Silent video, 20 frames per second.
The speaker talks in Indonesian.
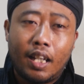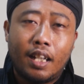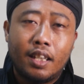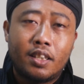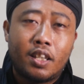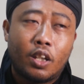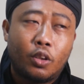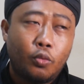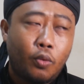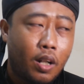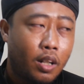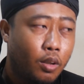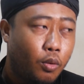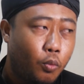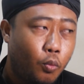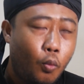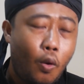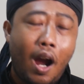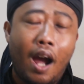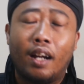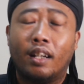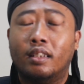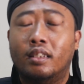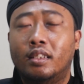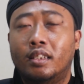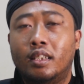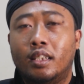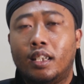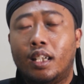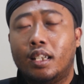kejatuhan uang,
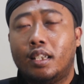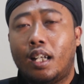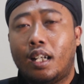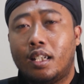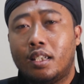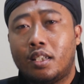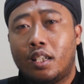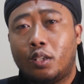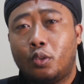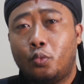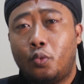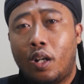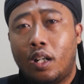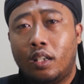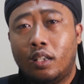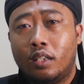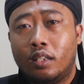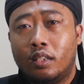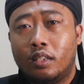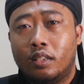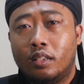kita kejatuhan